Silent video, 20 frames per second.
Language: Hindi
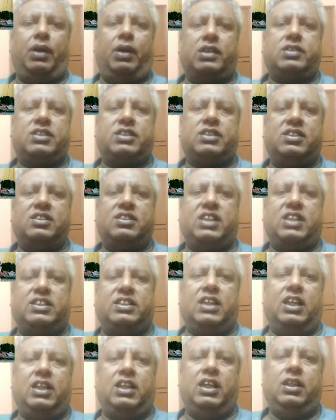परसेंट
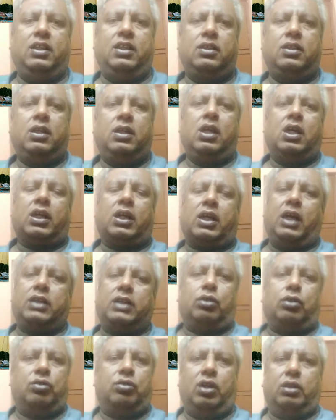सर्जरी का
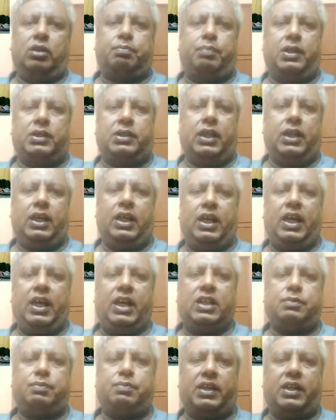ज़रूरत पड़ते हैं
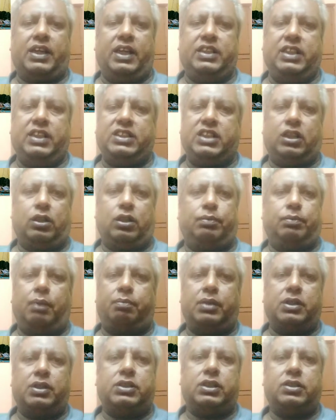एज पर कंडीशन ऑफ द
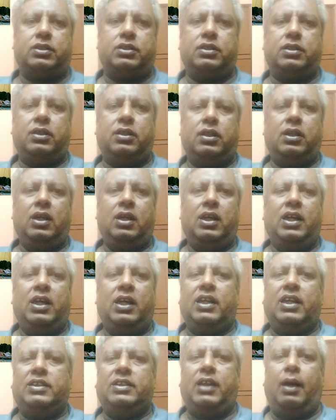पेशेंट
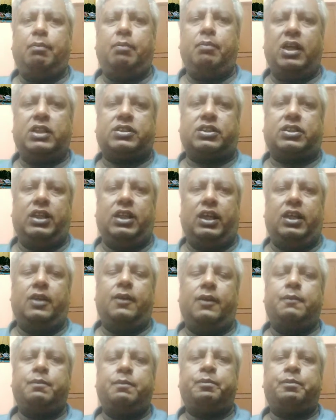नंबर थ्री
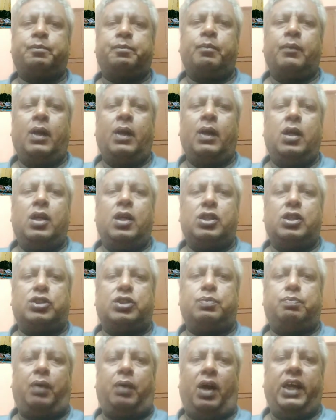
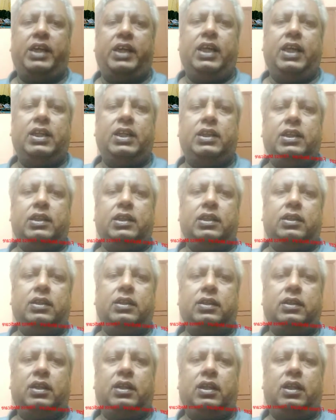स्पाइनल
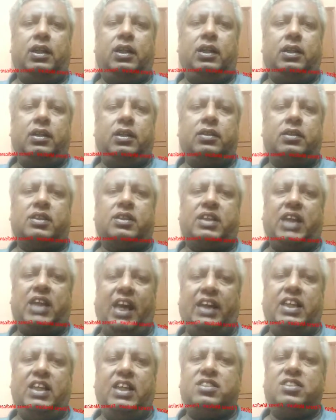
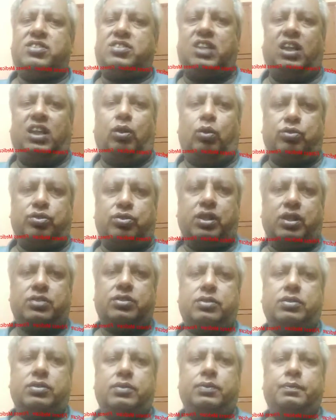कैनल
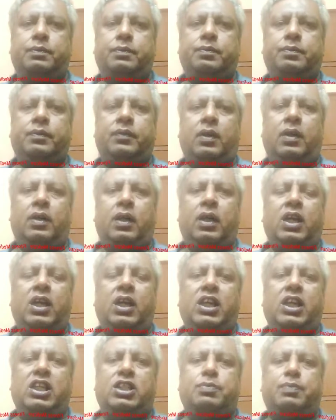स्टेनोसिस
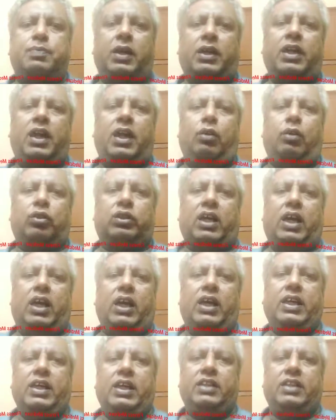इसमें क्या होता
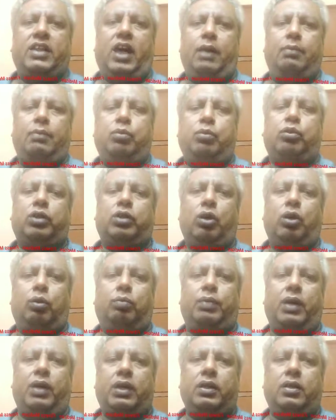है ये नार्व रूट के
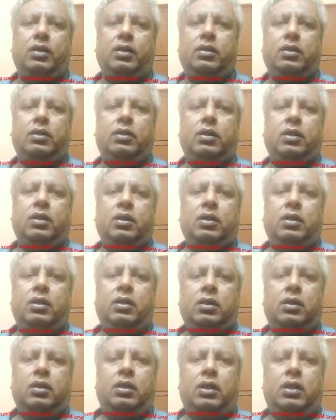ऊपर
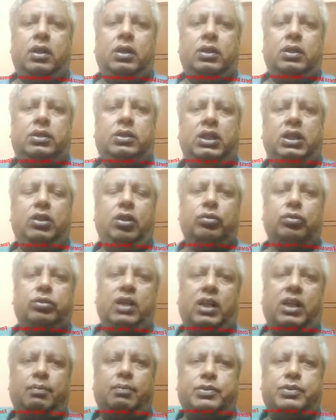तीनों
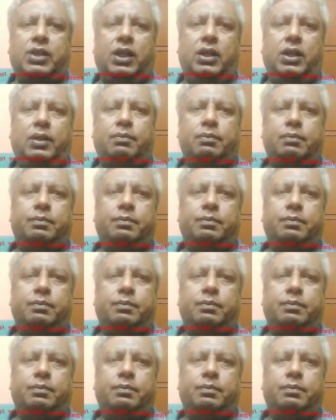तरफ से